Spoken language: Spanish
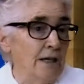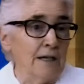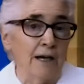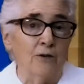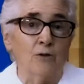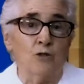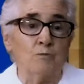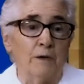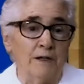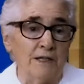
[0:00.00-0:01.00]
Y claro,
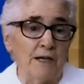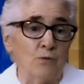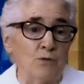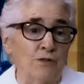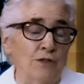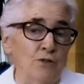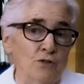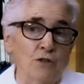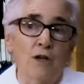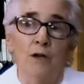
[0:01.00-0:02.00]
los padres
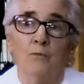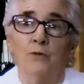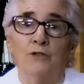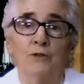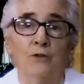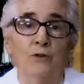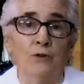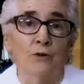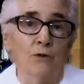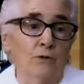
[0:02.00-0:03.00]
agustinos pues
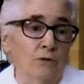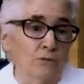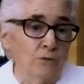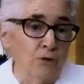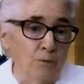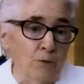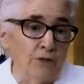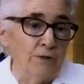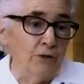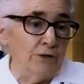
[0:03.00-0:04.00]
no,
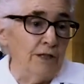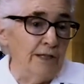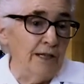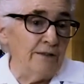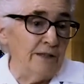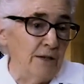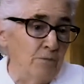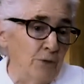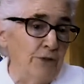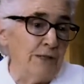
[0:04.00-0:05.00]
no, tenían
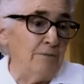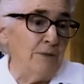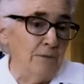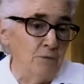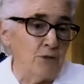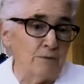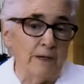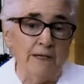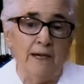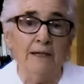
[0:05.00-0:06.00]
tiempo y también pues
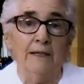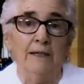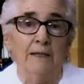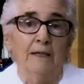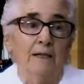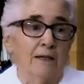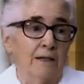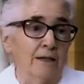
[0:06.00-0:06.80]
veían que,